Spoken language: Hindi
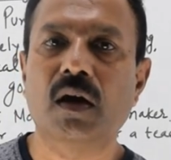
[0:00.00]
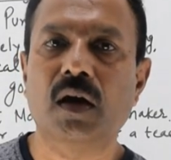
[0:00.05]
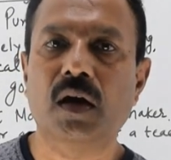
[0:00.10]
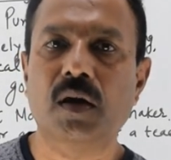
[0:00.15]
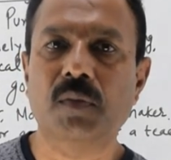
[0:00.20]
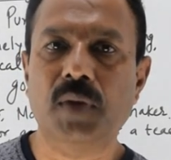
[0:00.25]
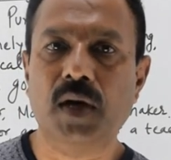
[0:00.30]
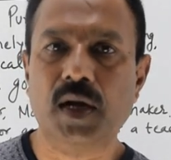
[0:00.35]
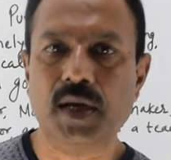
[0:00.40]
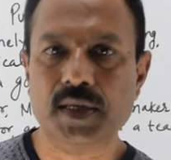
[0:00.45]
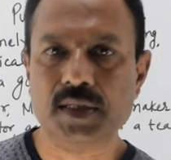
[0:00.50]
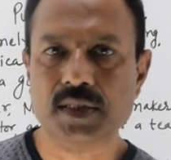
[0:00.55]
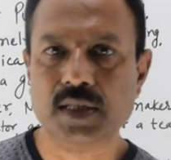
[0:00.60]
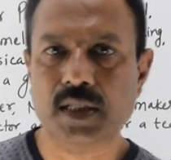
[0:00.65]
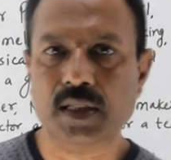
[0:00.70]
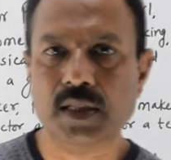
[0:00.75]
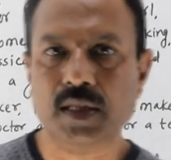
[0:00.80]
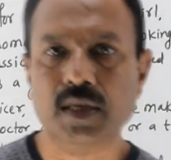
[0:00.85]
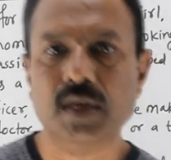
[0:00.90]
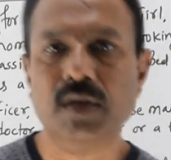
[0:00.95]
हम आगे
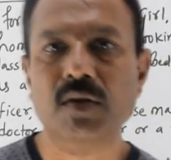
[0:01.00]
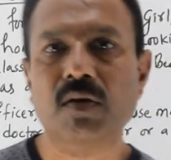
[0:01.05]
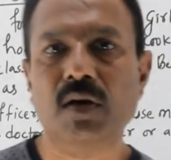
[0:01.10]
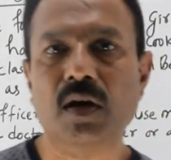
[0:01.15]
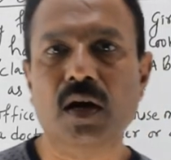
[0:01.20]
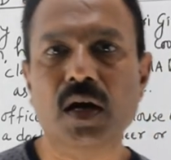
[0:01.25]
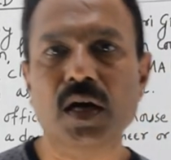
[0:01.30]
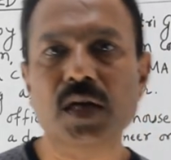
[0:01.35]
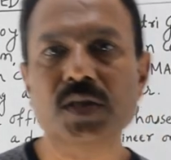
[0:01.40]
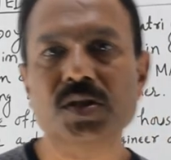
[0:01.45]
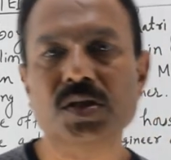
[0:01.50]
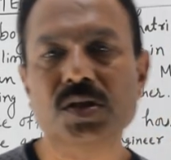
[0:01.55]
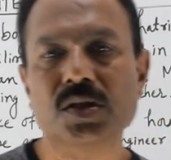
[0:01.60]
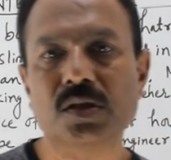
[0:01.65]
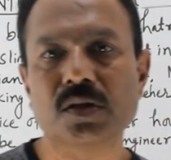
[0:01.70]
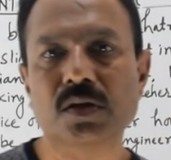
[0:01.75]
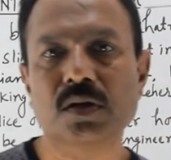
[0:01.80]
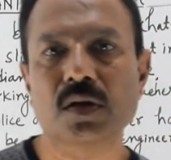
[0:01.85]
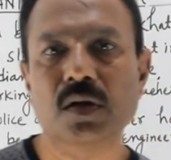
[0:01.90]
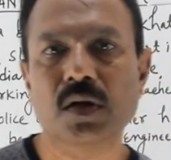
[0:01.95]
चलते हैं और
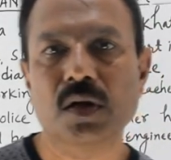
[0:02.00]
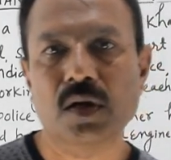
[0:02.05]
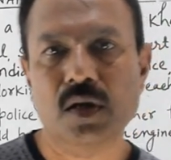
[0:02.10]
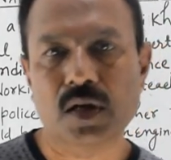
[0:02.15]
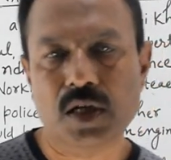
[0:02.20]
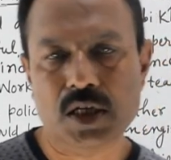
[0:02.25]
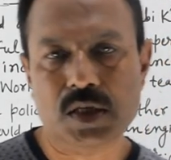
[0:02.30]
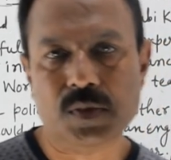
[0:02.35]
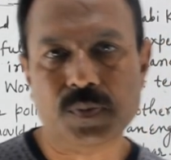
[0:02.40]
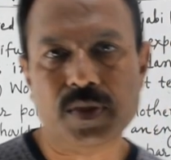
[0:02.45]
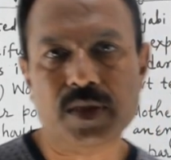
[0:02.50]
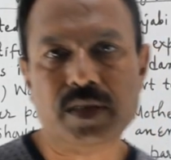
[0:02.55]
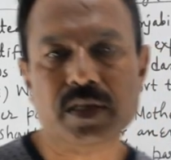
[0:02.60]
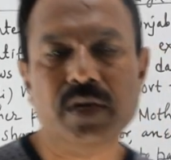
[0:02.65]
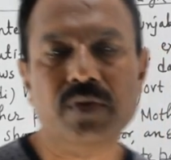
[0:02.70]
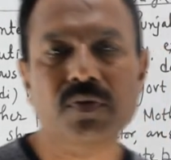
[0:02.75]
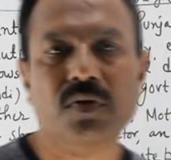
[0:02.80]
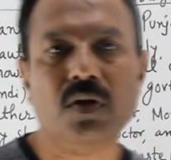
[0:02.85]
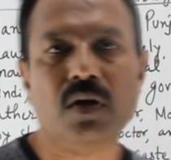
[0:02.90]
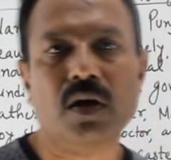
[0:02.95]
आज
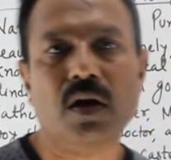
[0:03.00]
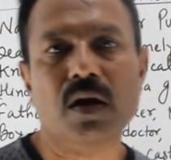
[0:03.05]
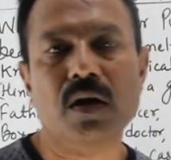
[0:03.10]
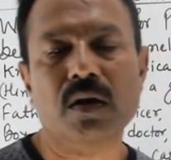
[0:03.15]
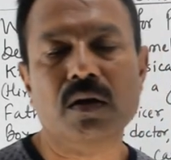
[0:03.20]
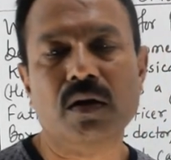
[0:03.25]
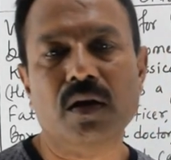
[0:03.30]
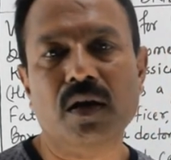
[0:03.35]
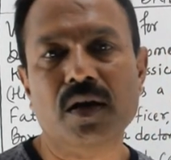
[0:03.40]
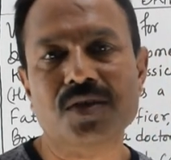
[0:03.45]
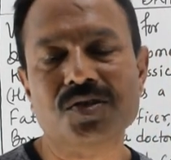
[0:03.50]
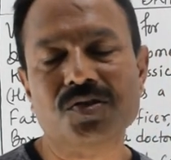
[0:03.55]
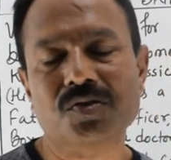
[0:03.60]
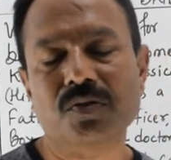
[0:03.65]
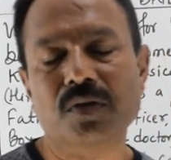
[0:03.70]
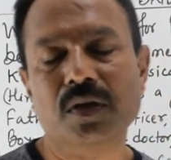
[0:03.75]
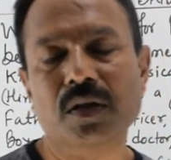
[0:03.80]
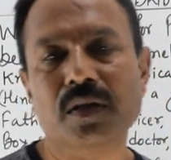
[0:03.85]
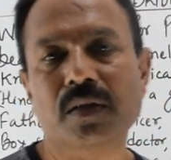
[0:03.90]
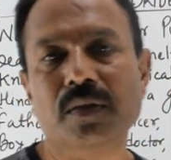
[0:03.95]
स्पेशली फॉर क्लास
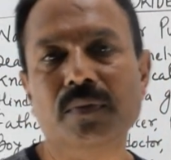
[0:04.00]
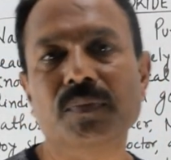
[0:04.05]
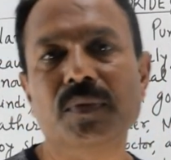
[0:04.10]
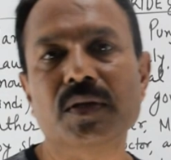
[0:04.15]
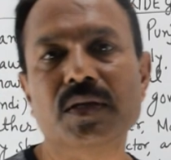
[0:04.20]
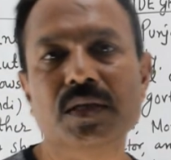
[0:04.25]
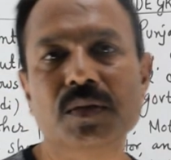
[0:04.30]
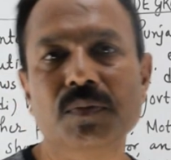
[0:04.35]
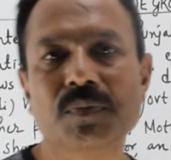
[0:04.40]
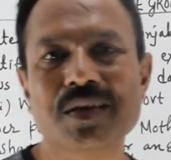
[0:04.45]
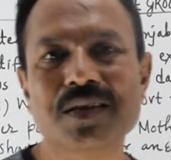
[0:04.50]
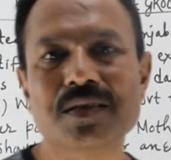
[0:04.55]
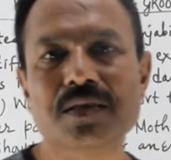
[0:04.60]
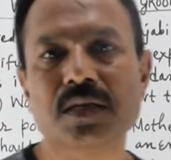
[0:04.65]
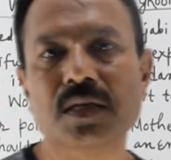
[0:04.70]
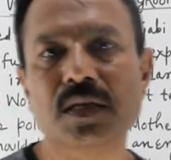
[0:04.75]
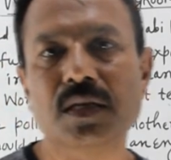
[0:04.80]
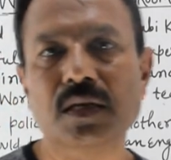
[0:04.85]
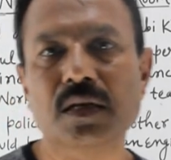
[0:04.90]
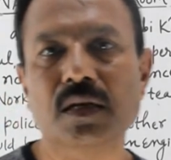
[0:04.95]
ट्वेल्थ सी बी
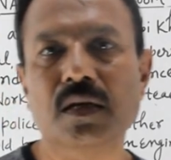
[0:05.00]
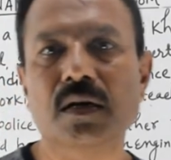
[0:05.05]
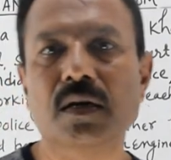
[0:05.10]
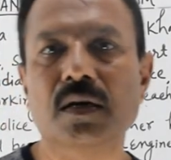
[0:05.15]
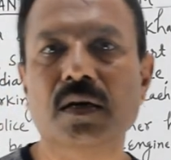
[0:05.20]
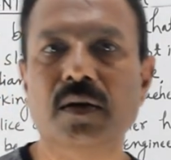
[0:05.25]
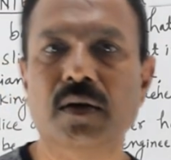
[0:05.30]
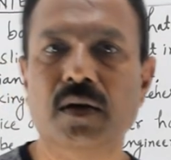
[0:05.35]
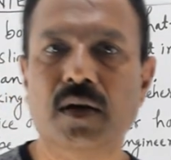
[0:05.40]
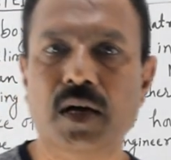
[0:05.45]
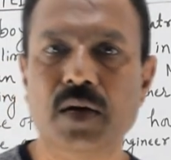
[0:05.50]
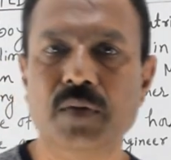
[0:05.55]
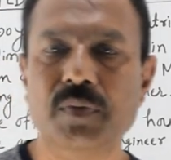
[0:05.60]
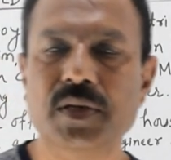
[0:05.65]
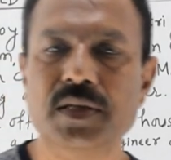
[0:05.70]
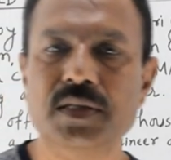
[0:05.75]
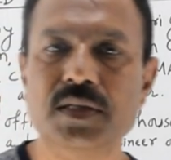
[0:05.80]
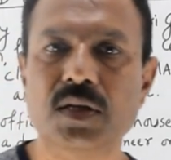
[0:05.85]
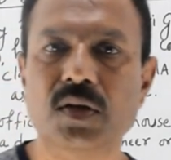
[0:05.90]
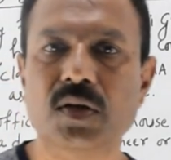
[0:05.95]
एस या आर
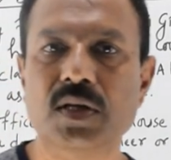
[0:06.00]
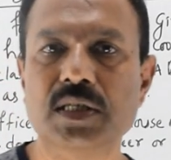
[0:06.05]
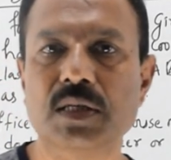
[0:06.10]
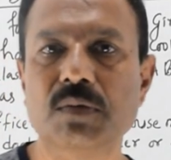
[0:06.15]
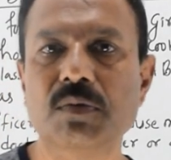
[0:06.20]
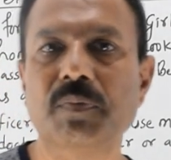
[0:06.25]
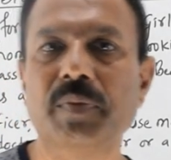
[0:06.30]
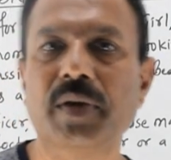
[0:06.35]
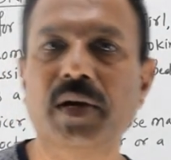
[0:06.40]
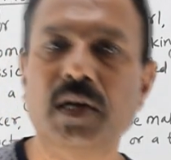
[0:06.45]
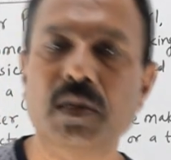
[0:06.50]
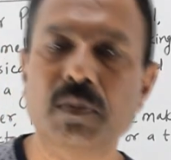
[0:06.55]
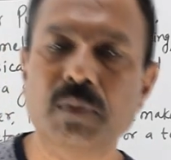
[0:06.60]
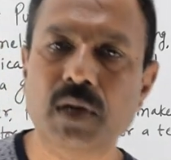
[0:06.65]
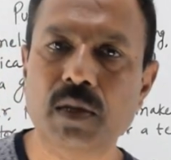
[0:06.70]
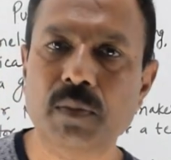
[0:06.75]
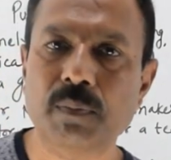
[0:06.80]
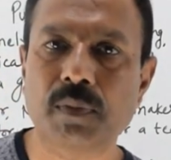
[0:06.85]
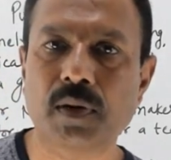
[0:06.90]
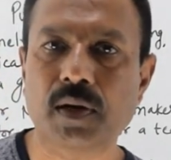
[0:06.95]
बी एस किसी भी पैटर्न
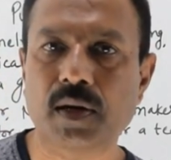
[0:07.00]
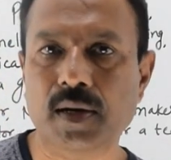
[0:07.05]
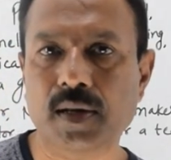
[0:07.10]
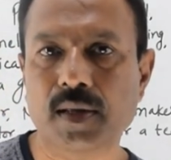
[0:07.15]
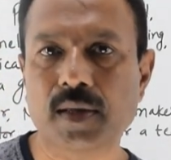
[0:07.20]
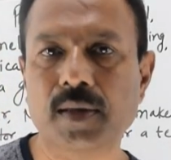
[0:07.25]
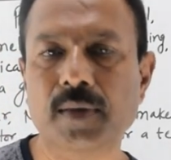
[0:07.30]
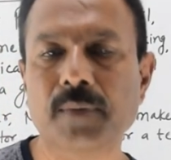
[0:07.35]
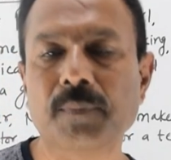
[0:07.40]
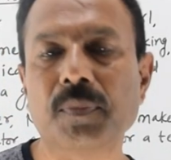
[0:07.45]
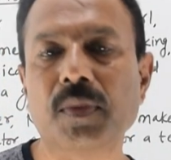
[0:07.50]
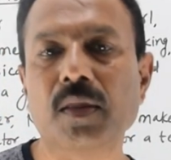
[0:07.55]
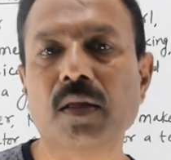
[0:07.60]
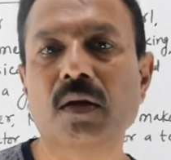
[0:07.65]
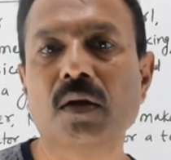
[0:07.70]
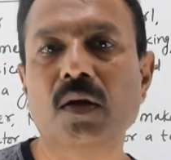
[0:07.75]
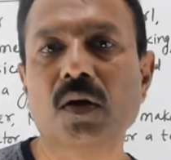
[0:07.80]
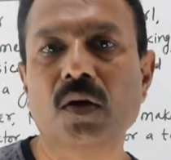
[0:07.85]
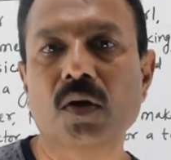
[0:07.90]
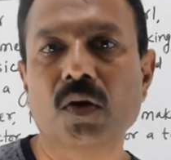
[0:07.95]
में आप पढ़ रहे
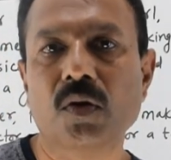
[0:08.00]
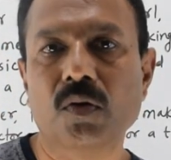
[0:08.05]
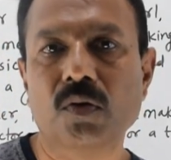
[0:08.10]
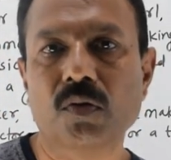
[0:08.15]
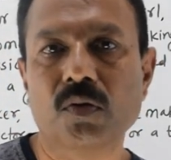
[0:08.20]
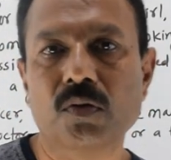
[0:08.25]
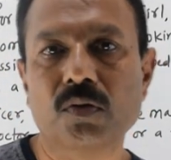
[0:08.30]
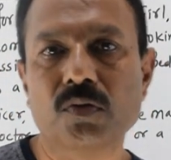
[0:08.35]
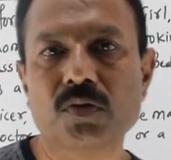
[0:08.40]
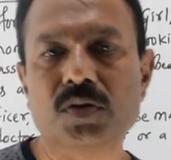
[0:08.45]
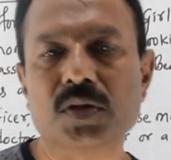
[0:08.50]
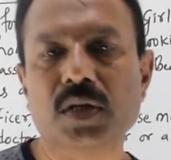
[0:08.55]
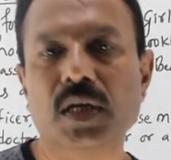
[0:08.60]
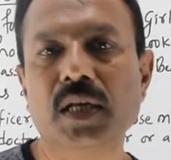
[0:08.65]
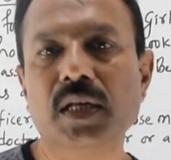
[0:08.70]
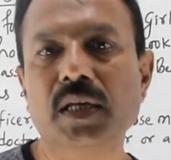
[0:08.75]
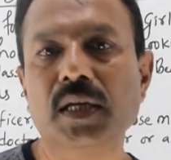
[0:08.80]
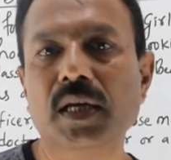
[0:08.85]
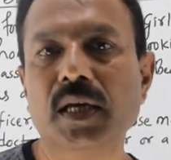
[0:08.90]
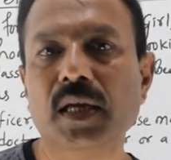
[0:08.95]
हैं उसके
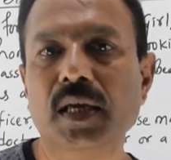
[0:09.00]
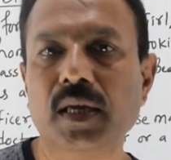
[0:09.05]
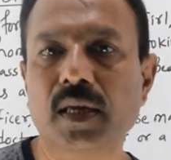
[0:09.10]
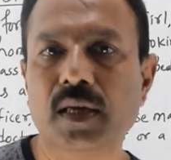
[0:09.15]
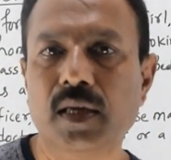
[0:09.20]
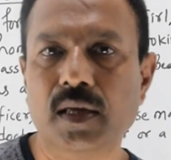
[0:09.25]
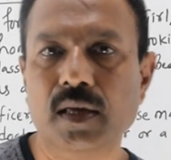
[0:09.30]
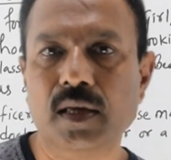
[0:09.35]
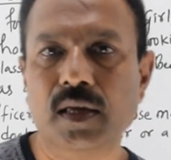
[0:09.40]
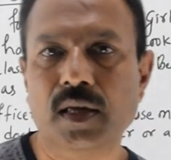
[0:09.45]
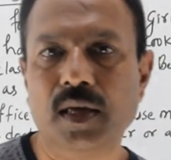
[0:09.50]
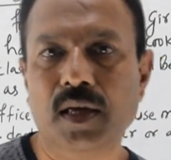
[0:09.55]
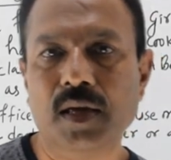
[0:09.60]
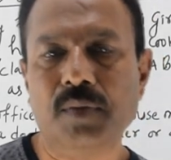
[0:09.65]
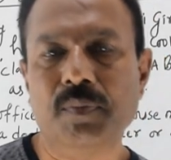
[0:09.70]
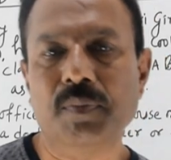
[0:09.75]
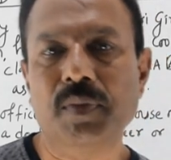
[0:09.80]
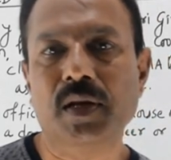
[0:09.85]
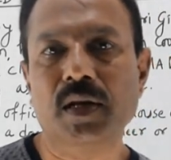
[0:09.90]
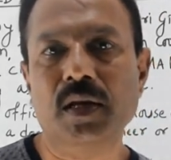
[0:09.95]
लिए
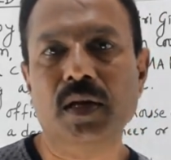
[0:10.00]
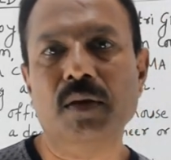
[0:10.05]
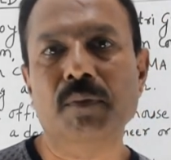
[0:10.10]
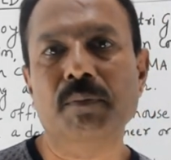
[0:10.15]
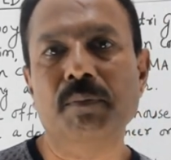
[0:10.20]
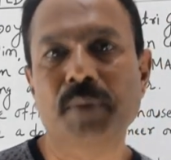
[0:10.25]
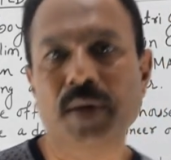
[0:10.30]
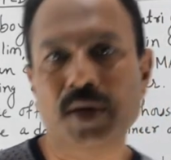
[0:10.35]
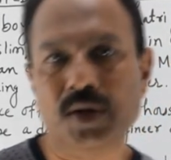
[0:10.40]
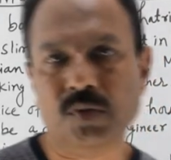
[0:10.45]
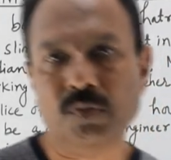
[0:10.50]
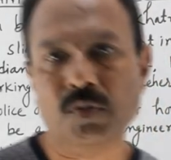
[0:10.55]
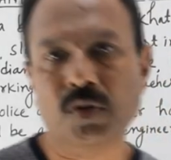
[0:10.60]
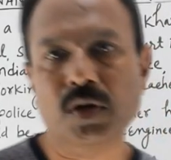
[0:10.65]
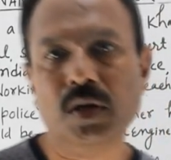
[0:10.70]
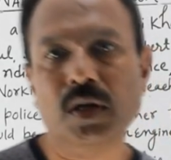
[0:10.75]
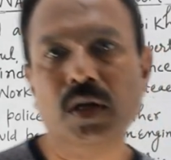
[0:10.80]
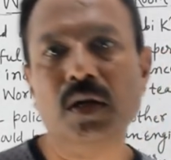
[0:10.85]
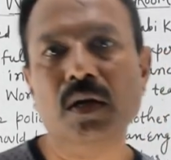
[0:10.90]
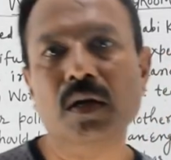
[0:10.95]
एक मैंने
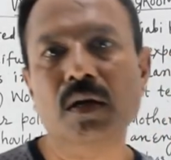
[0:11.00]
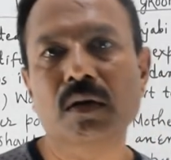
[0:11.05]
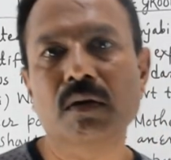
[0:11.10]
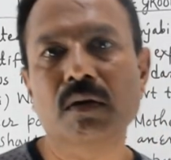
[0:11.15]
मेट्रोमोनियल